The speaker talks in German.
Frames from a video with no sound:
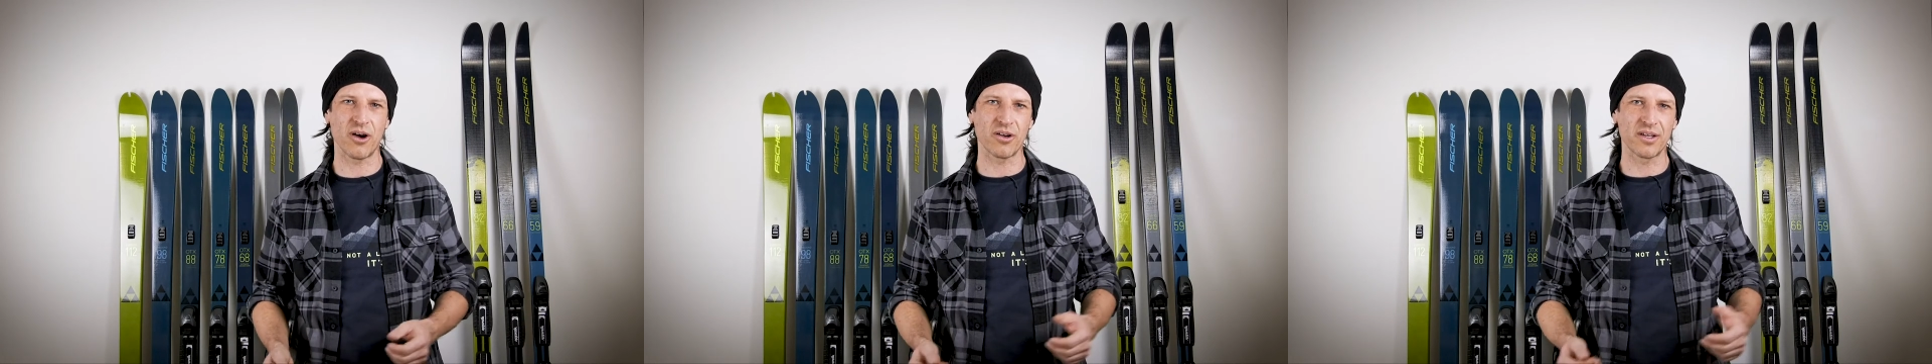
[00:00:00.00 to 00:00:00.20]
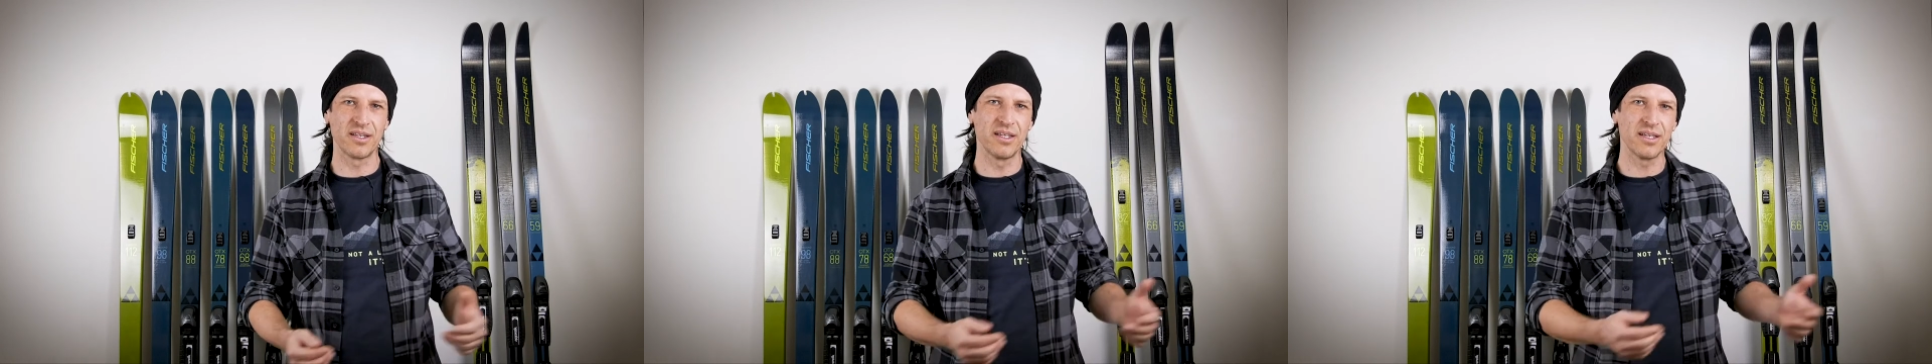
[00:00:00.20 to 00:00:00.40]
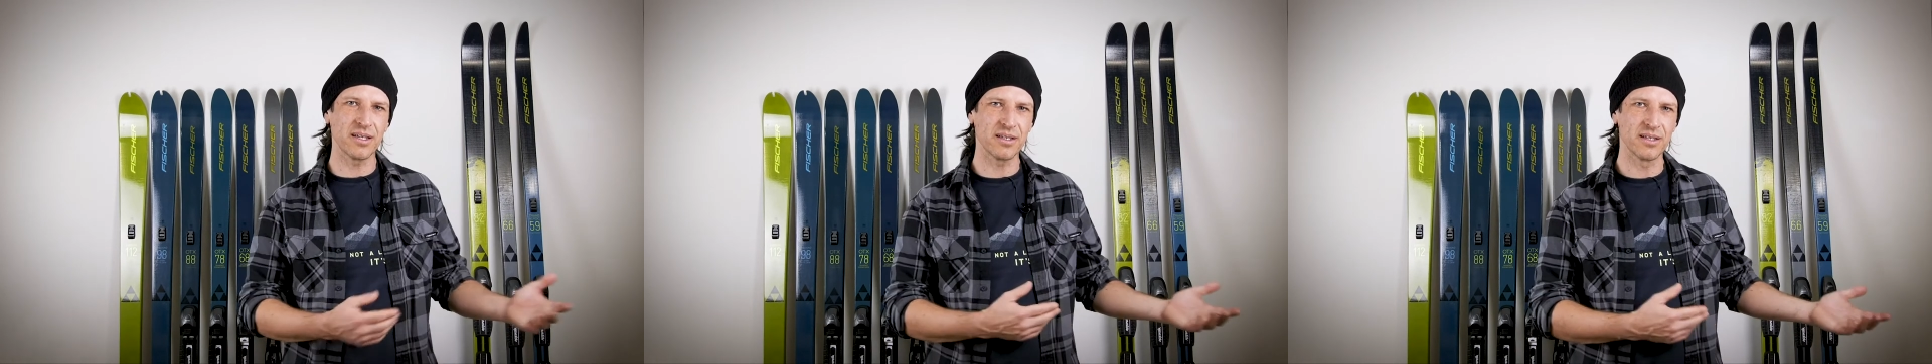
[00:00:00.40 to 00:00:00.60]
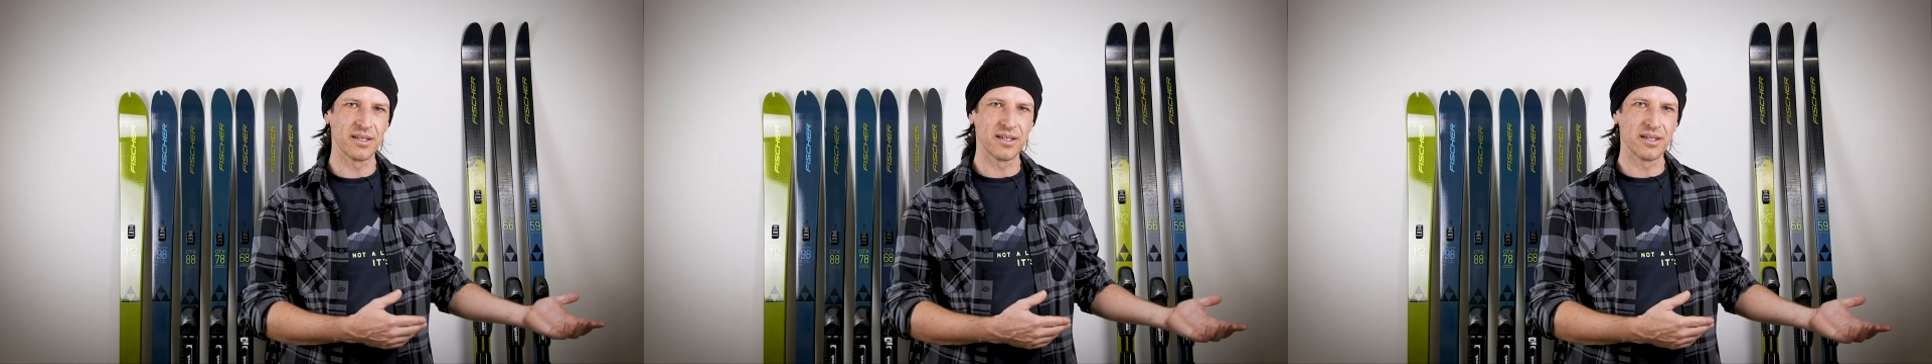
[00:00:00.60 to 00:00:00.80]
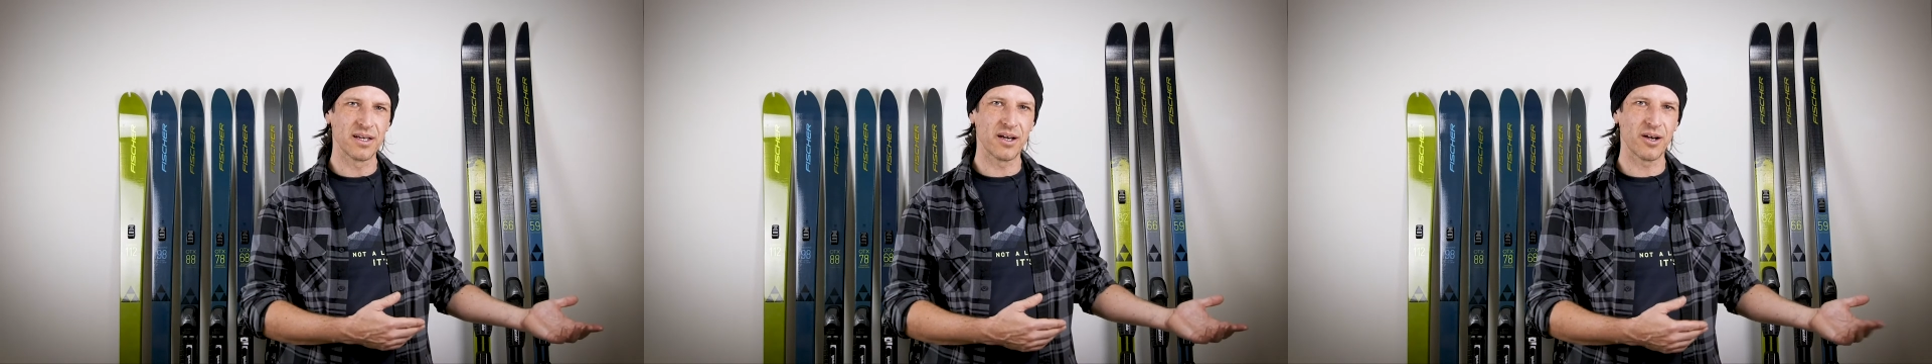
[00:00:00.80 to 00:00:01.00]
Auch hier
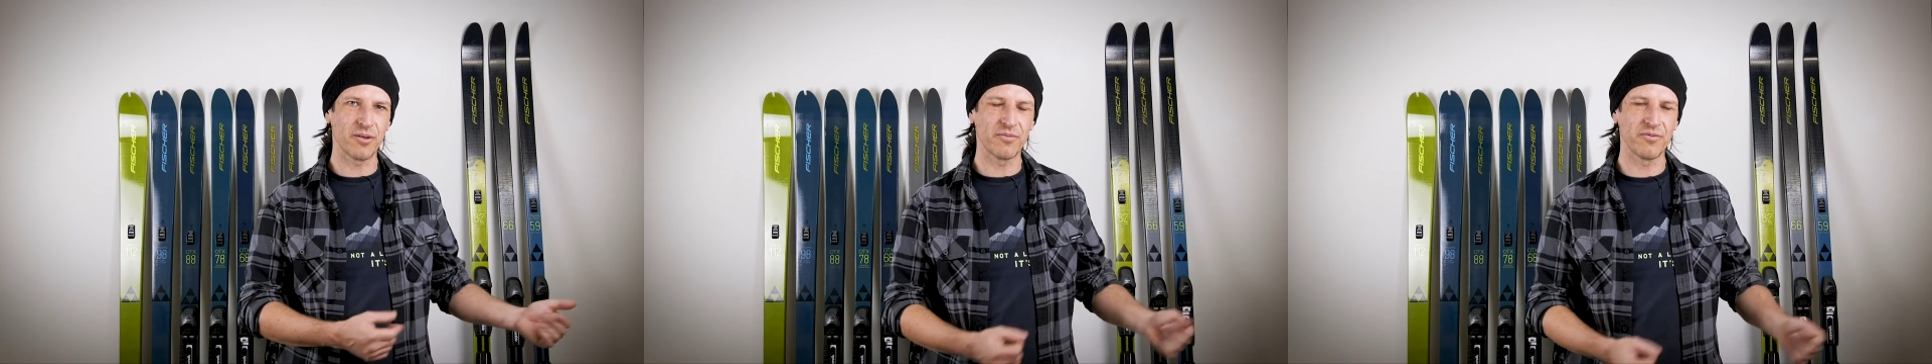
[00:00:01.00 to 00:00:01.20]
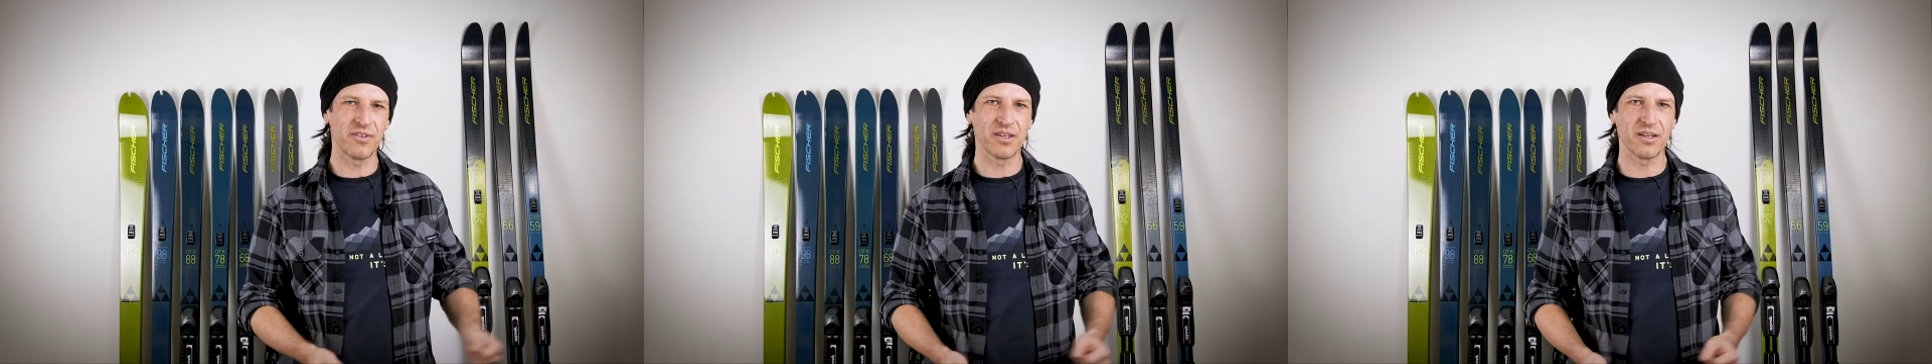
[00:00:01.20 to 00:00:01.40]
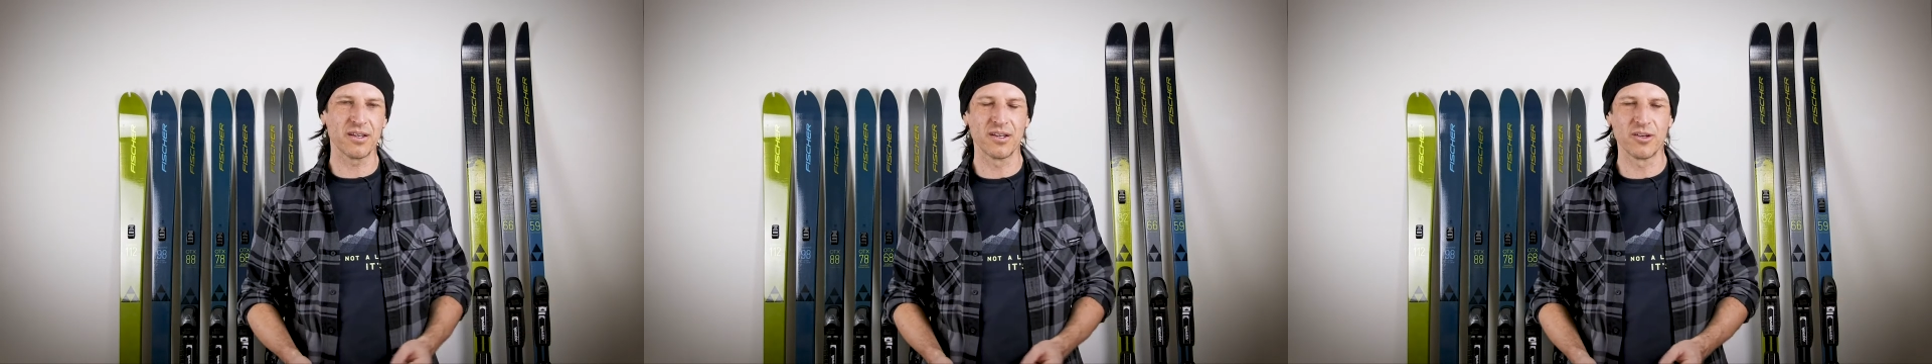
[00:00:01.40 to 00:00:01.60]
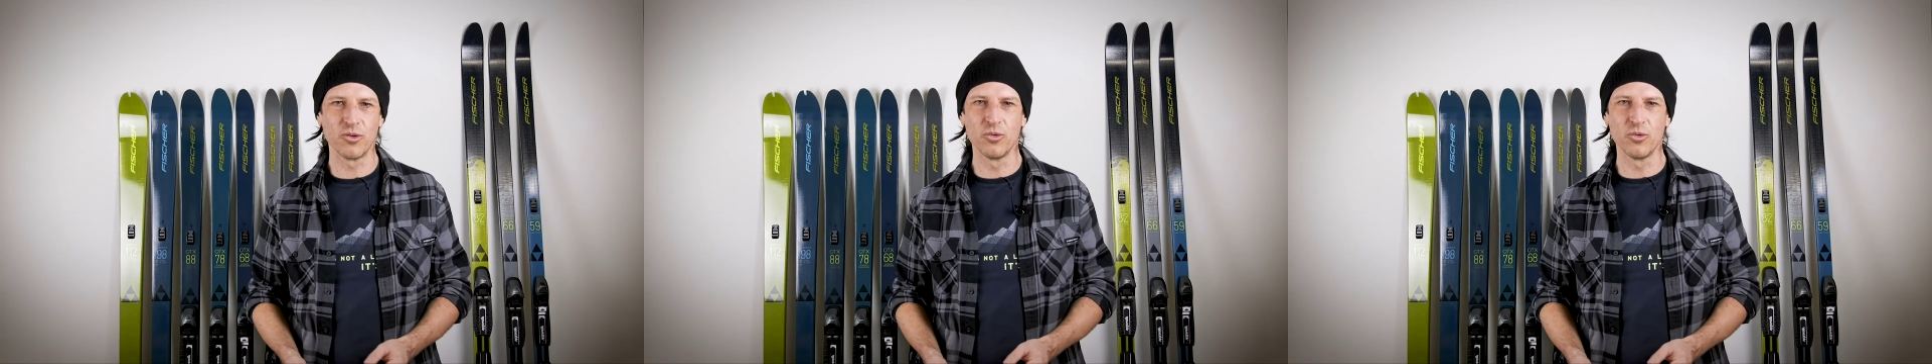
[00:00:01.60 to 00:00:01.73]
haben wir